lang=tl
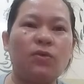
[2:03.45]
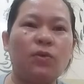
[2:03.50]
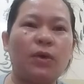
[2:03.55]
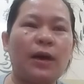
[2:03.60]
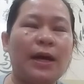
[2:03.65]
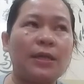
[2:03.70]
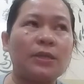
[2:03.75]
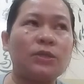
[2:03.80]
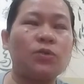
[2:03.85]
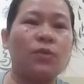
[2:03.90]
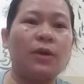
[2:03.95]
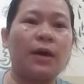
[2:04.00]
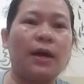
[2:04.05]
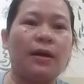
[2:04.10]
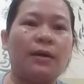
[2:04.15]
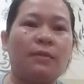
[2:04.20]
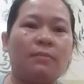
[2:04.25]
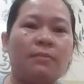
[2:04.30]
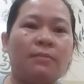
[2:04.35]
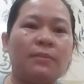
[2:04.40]
Yung kaso
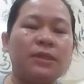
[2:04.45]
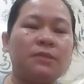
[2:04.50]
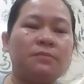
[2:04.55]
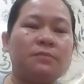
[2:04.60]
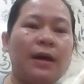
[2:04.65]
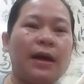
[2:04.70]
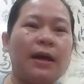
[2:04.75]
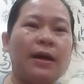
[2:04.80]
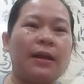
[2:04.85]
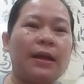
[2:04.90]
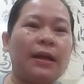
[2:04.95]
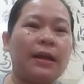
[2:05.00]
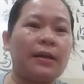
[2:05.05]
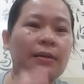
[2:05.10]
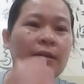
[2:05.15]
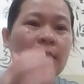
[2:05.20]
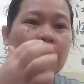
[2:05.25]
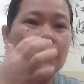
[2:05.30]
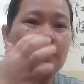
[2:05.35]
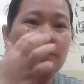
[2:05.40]
nga, mas
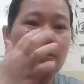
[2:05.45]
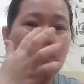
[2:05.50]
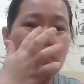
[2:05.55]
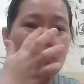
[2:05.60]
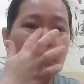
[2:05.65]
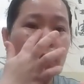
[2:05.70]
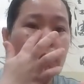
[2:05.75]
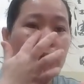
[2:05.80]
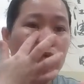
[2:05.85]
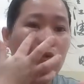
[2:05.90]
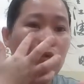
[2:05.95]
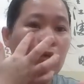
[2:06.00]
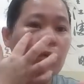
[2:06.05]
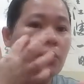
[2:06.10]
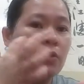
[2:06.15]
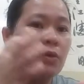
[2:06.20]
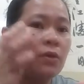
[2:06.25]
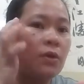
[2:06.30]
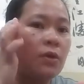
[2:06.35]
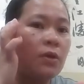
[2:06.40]
malagkit yun.
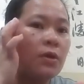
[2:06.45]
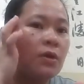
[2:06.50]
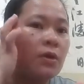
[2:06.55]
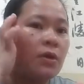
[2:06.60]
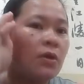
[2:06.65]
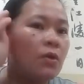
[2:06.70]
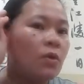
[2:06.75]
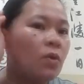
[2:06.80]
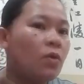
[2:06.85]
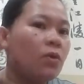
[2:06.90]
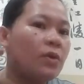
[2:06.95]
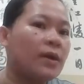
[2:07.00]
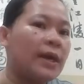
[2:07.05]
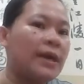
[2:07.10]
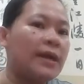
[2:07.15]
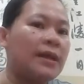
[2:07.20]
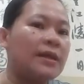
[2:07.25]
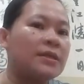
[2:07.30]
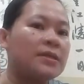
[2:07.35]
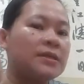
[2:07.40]
Ito, okay
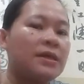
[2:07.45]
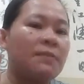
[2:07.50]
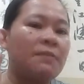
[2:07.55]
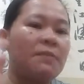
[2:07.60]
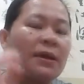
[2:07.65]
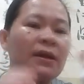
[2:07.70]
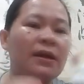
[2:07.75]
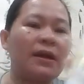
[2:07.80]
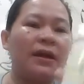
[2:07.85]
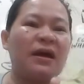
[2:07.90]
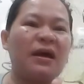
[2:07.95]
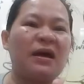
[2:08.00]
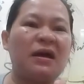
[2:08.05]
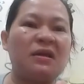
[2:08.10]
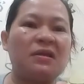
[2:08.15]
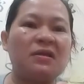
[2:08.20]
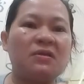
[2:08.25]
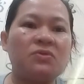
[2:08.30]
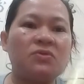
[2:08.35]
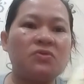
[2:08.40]
lang siya pag
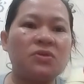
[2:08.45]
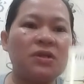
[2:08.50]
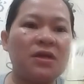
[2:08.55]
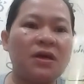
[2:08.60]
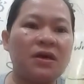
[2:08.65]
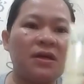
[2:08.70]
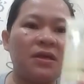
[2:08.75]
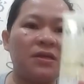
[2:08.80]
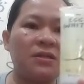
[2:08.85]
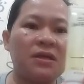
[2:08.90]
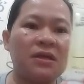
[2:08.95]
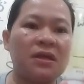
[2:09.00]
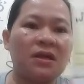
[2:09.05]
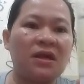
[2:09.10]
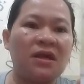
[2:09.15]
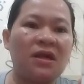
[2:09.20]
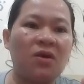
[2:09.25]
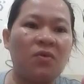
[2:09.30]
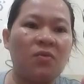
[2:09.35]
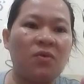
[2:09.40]
nakaganito siya kasi
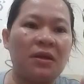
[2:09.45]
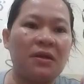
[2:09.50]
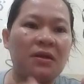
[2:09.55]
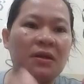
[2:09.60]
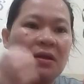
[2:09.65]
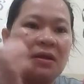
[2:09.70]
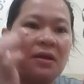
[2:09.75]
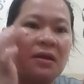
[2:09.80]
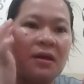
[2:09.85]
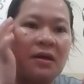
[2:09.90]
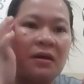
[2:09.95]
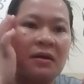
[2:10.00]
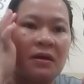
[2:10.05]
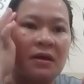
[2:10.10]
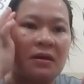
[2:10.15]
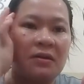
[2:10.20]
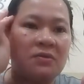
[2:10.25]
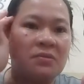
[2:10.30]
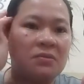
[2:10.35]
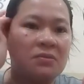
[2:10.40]
ginawa na nilang
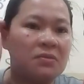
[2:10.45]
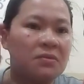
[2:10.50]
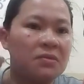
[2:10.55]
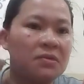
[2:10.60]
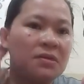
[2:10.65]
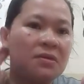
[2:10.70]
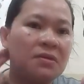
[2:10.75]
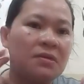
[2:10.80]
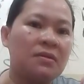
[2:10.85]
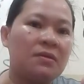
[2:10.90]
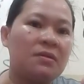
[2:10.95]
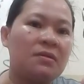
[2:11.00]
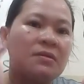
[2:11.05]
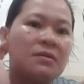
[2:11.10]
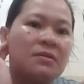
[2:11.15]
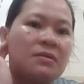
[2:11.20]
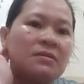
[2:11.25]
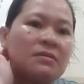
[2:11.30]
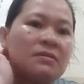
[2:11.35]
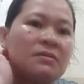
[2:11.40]
ano.
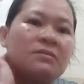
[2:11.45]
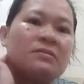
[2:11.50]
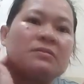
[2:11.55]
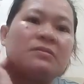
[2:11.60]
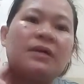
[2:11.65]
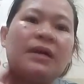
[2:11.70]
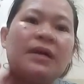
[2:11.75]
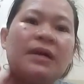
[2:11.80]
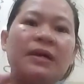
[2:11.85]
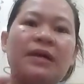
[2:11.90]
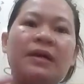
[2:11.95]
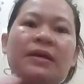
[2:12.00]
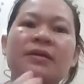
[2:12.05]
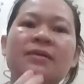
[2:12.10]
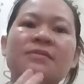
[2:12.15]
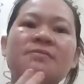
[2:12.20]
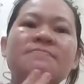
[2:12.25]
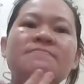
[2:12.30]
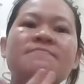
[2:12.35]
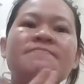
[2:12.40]

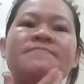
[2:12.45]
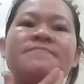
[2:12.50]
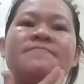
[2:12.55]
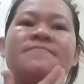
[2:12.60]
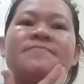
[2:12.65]
Ayan.